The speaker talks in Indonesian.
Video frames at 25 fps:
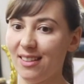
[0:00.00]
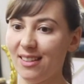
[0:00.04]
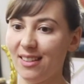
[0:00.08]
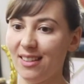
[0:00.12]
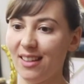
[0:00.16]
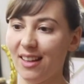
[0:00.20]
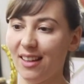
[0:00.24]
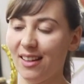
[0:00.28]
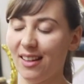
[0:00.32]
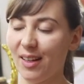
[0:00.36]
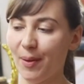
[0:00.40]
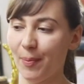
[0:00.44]

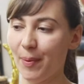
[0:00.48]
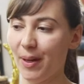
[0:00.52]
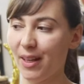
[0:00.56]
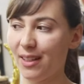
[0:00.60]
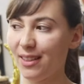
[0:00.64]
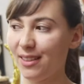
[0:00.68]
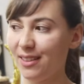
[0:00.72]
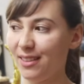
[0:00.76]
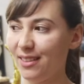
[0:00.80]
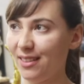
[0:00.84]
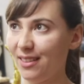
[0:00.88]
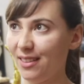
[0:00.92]
ya
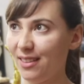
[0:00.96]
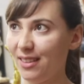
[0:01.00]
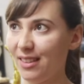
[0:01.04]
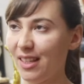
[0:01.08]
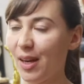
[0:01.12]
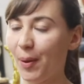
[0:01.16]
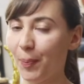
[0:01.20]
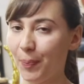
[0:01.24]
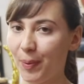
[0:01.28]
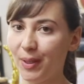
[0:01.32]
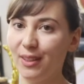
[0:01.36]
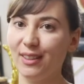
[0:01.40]
apa
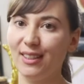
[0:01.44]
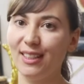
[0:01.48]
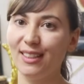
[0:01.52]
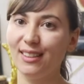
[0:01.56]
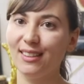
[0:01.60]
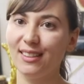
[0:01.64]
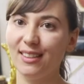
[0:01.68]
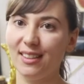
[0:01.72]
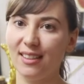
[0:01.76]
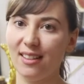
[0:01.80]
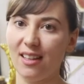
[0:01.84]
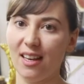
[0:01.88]
yang
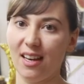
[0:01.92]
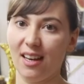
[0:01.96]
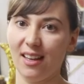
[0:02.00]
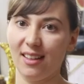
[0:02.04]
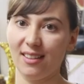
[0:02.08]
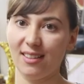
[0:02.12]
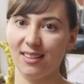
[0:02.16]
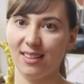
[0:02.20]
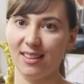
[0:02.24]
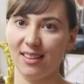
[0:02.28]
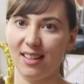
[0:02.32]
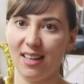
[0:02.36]
penting
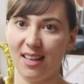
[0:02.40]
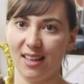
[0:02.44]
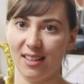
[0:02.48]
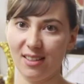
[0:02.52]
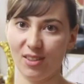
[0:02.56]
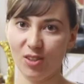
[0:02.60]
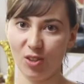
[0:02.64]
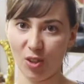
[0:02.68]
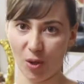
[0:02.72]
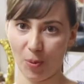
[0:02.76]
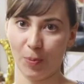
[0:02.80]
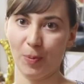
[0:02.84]
tidak tidak
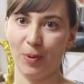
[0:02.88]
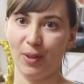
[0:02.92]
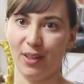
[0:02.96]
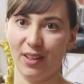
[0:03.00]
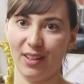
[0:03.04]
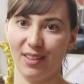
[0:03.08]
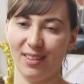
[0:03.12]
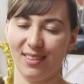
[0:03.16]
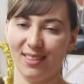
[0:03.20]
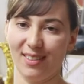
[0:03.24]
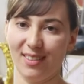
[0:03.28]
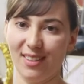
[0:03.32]
stop ya